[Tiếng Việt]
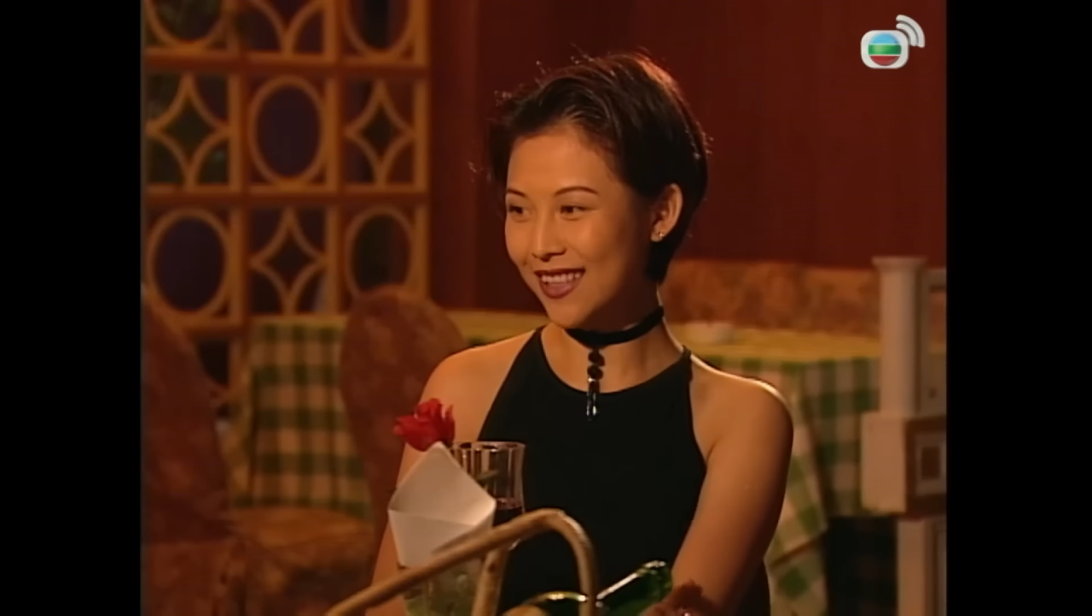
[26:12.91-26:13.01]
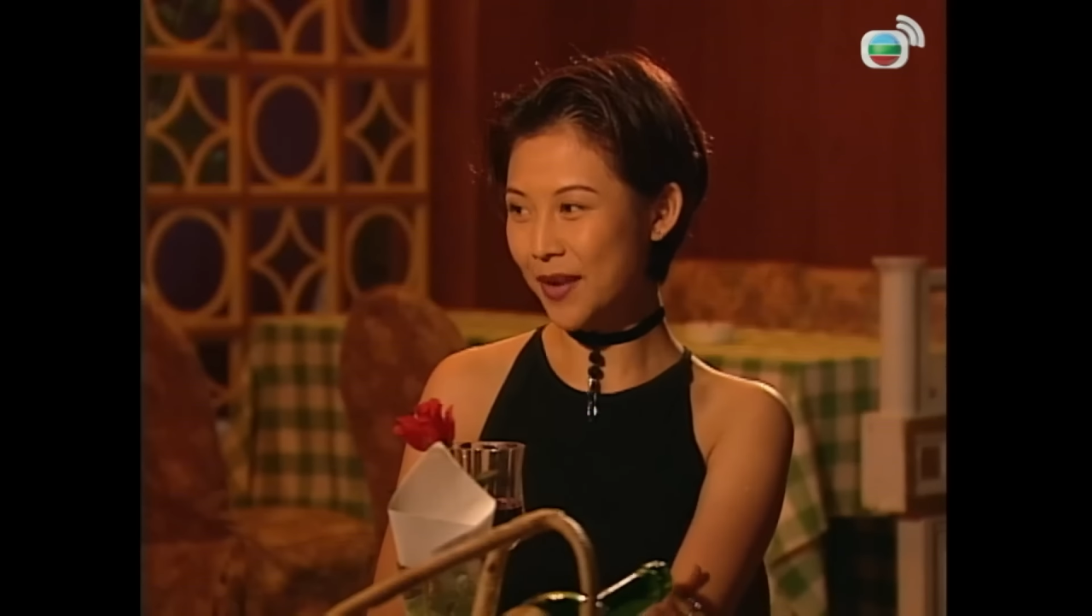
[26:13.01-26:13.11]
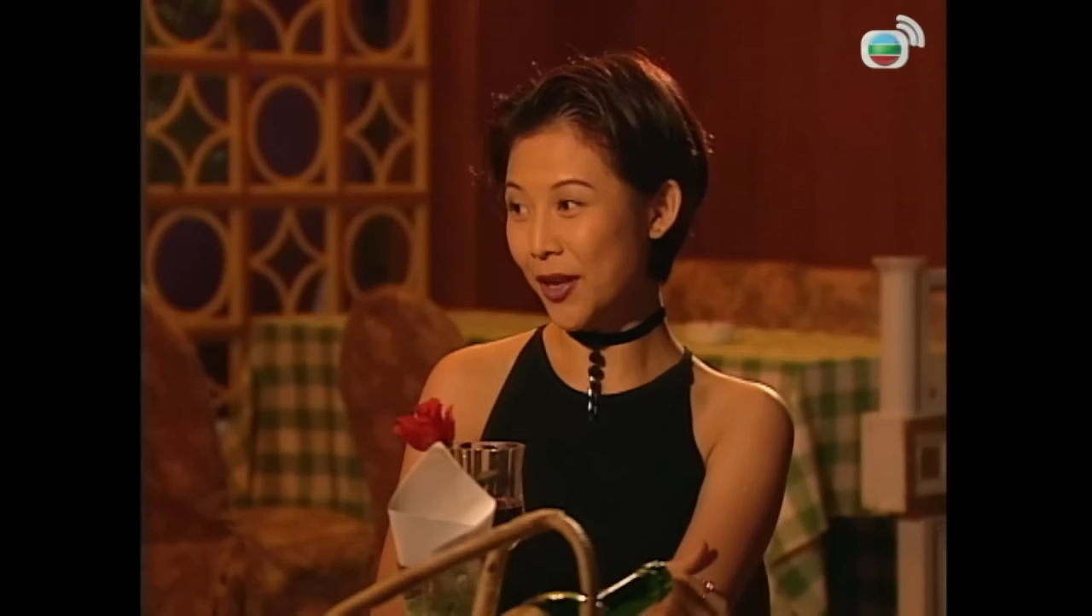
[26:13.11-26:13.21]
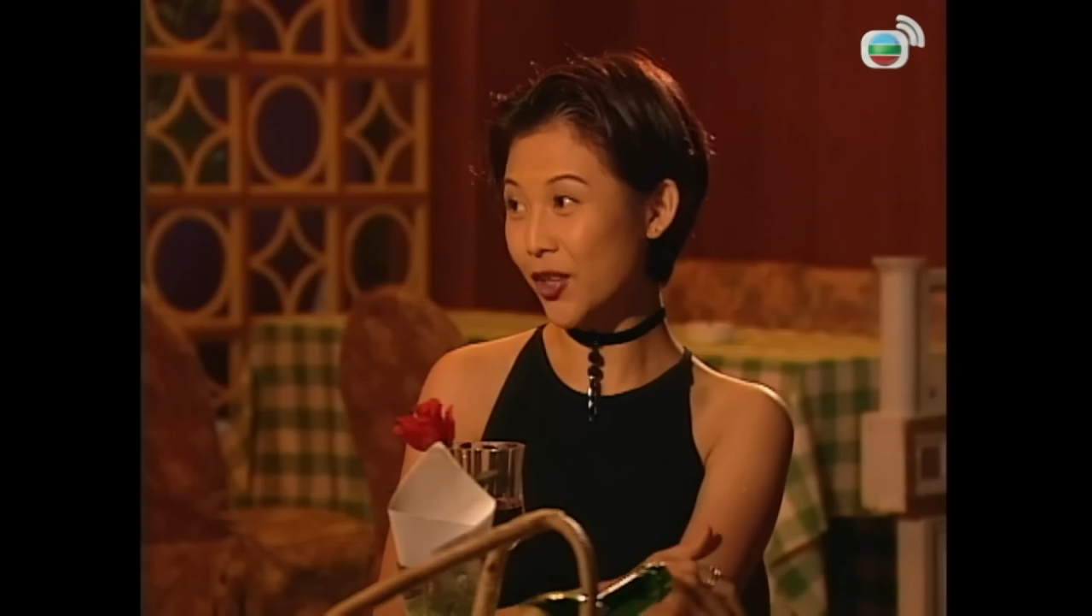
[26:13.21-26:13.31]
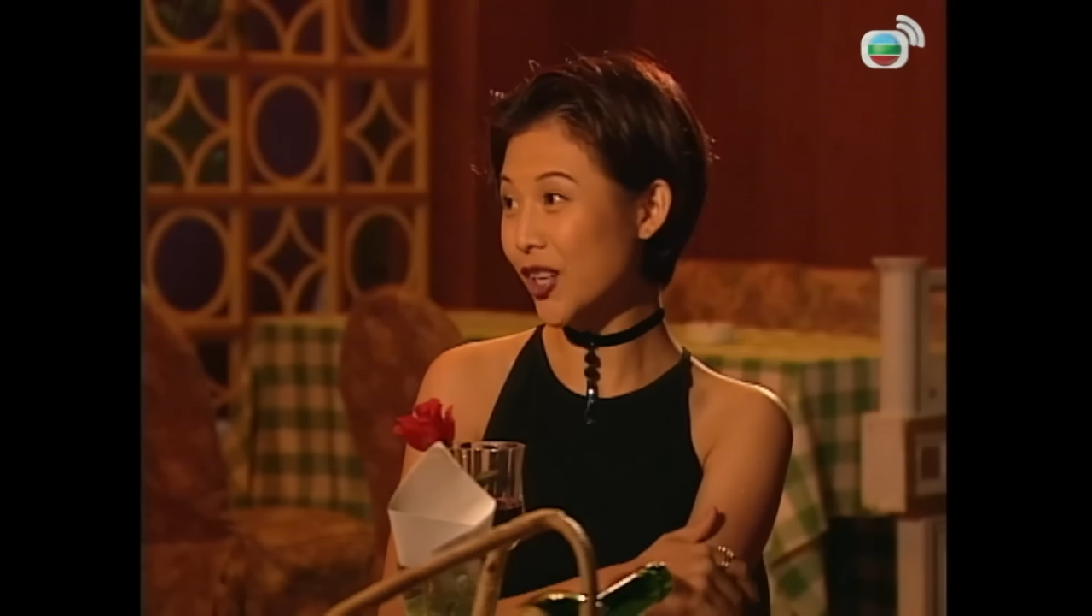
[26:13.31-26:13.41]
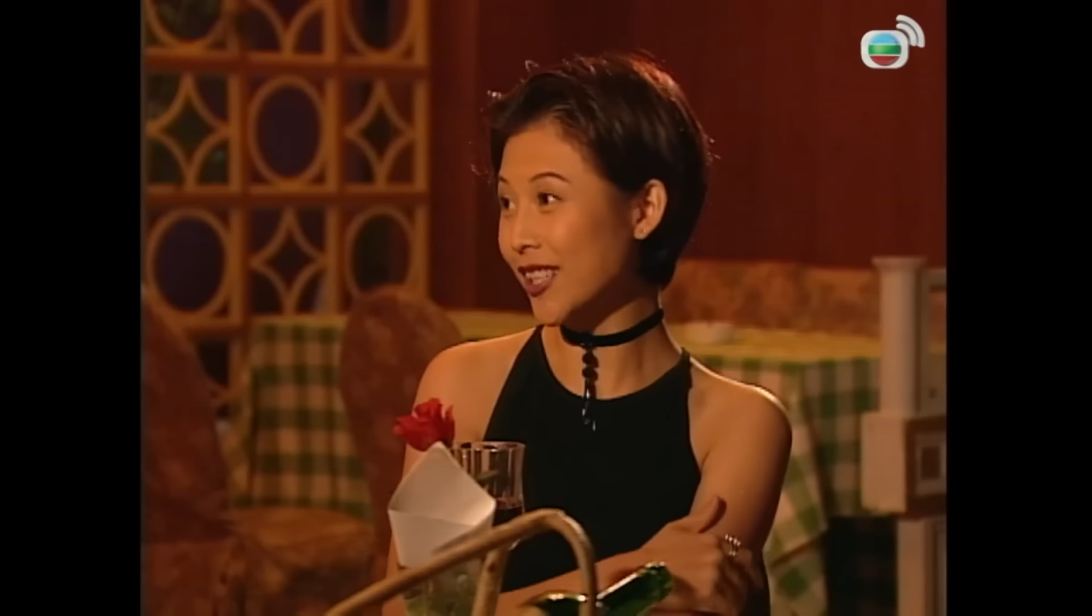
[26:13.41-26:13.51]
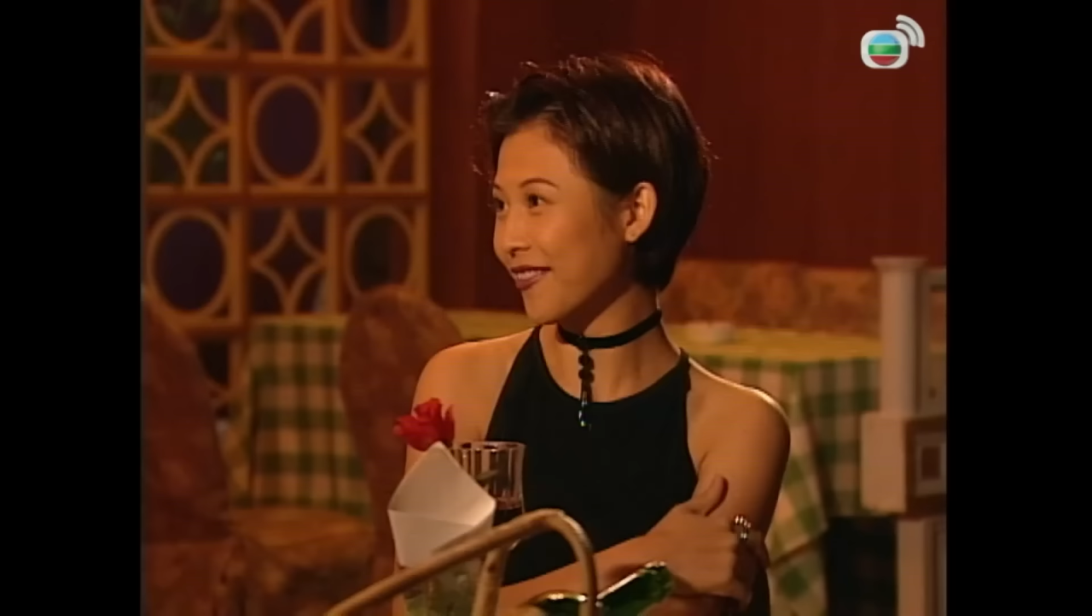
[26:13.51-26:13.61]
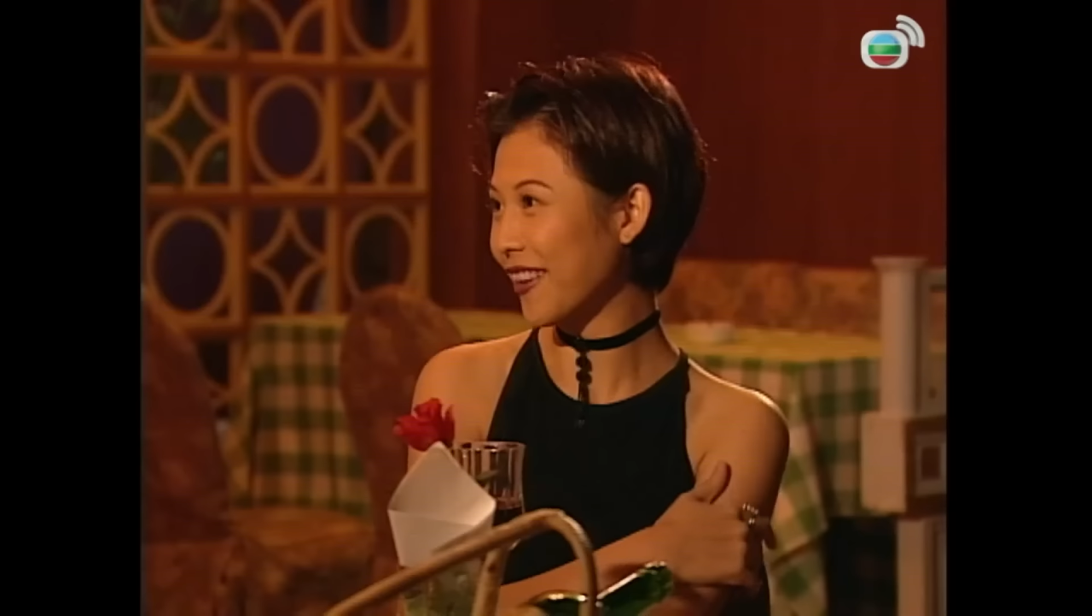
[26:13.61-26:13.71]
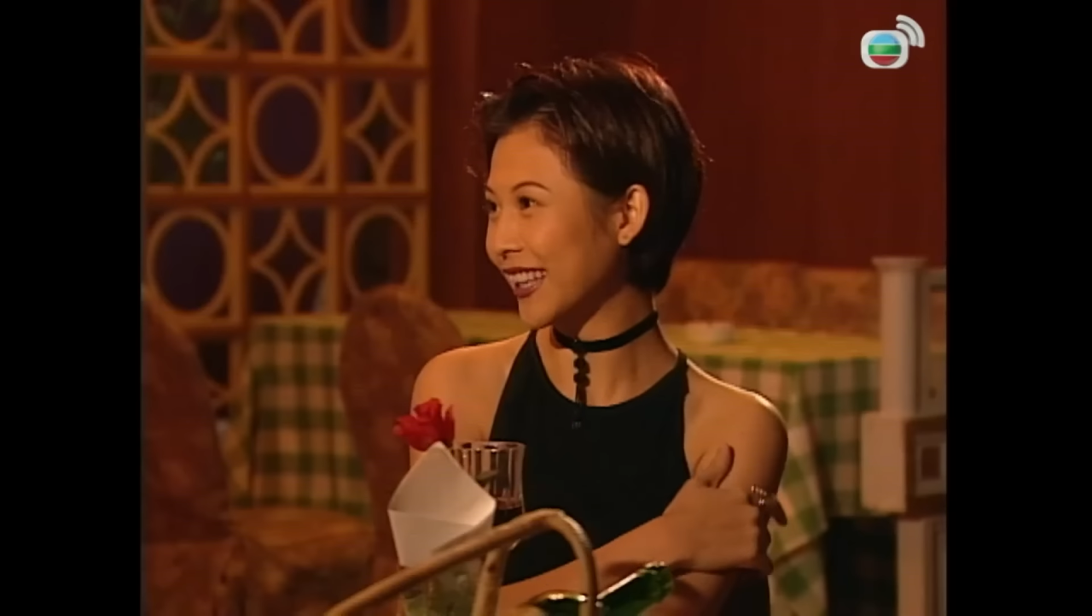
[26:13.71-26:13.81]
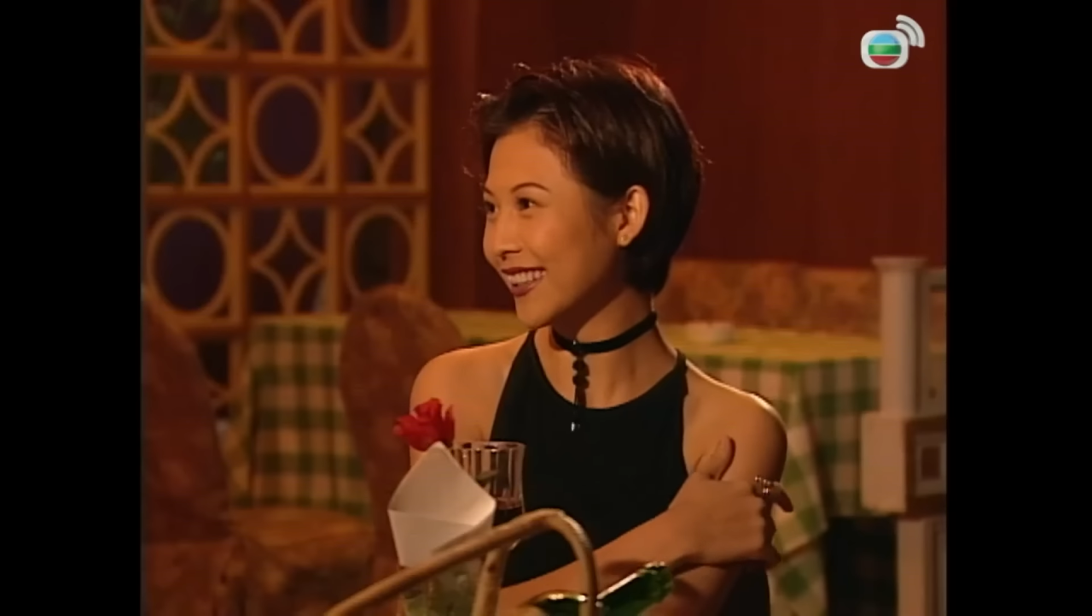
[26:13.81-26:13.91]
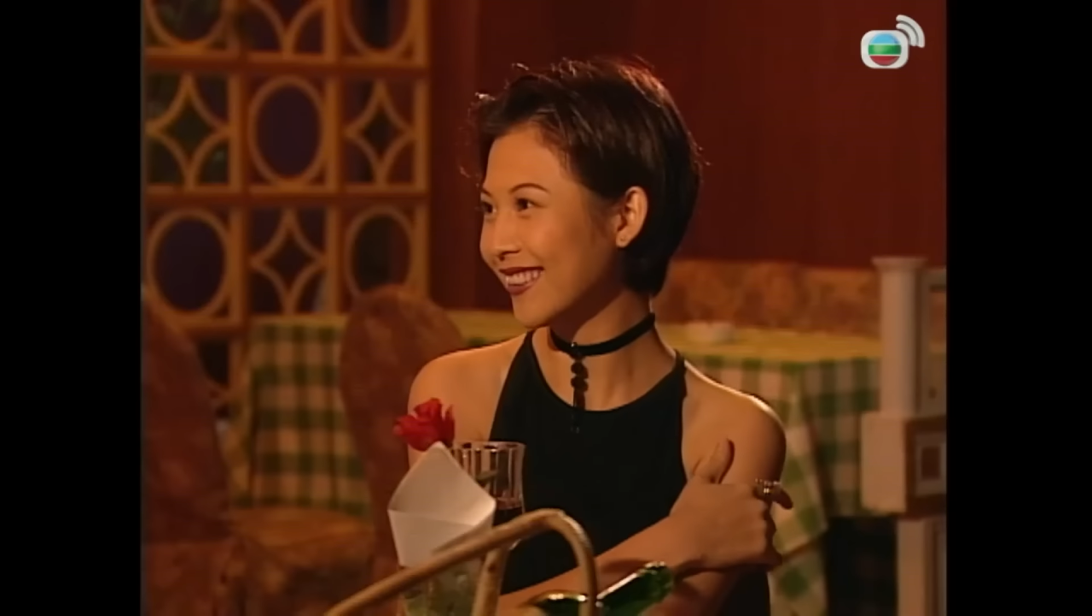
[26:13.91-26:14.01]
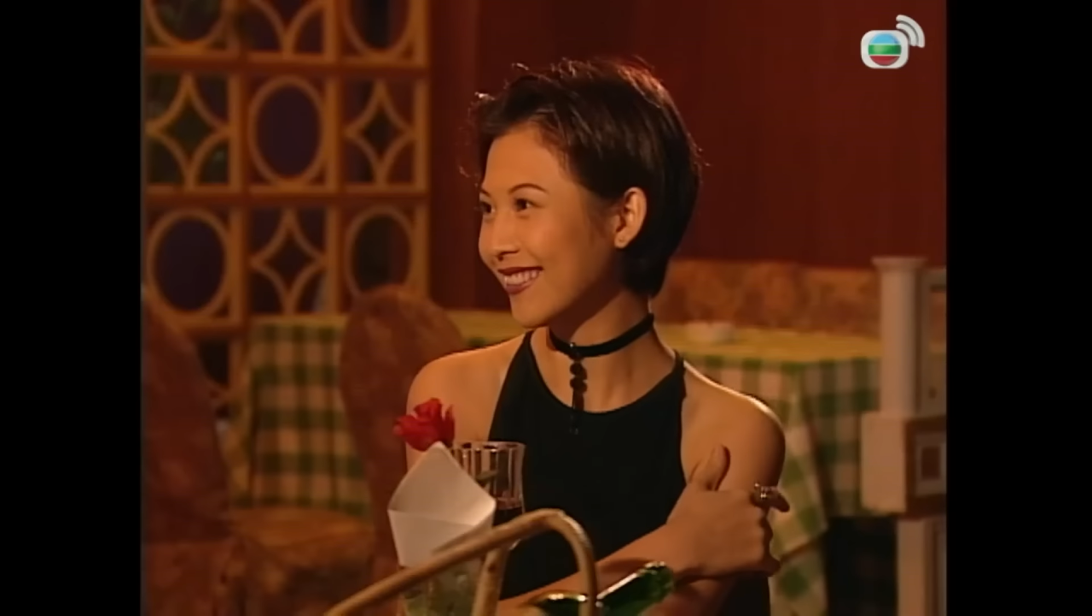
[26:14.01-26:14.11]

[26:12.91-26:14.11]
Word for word: ra ăn cơm với bạn bè.